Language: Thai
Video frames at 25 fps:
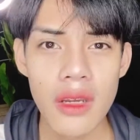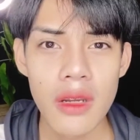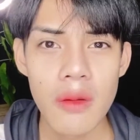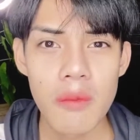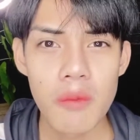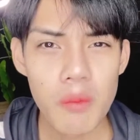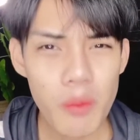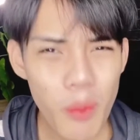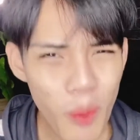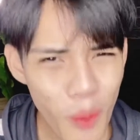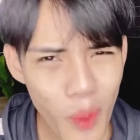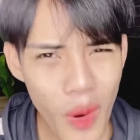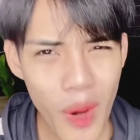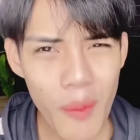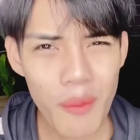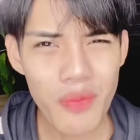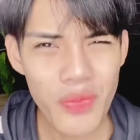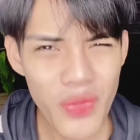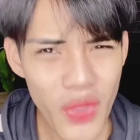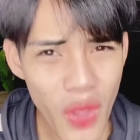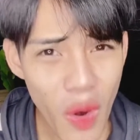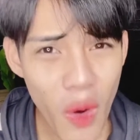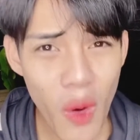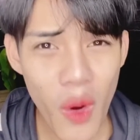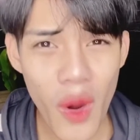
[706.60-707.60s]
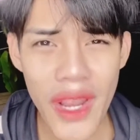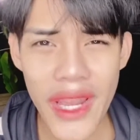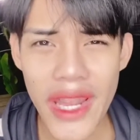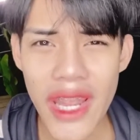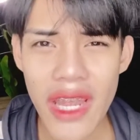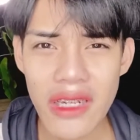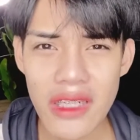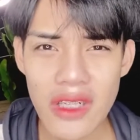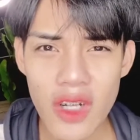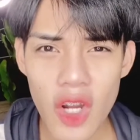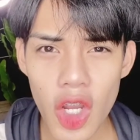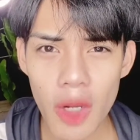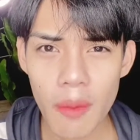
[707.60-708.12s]
บวมน้อยอะ
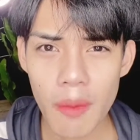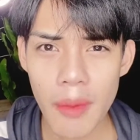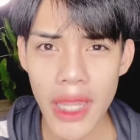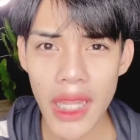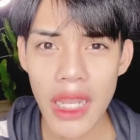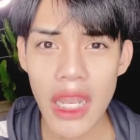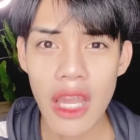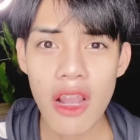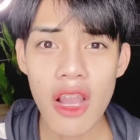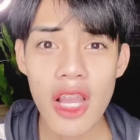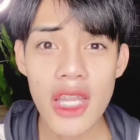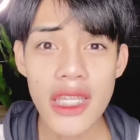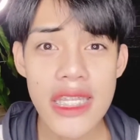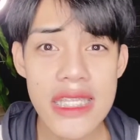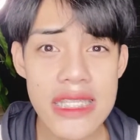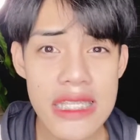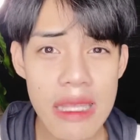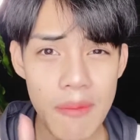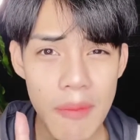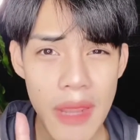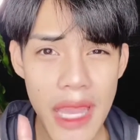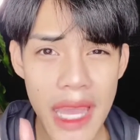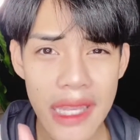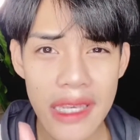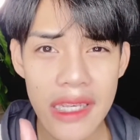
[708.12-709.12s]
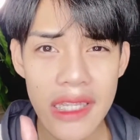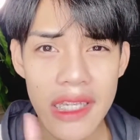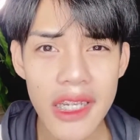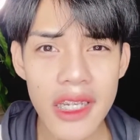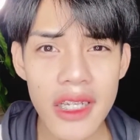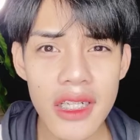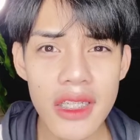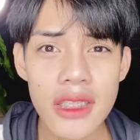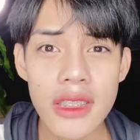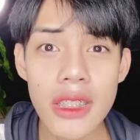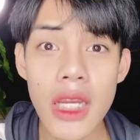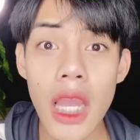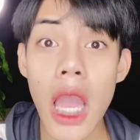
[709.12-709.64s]
นึกออกไหมแล้วก็ที่สำคัญเลยก็
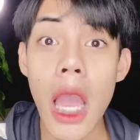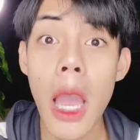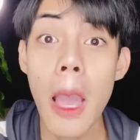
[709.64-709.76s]
คือ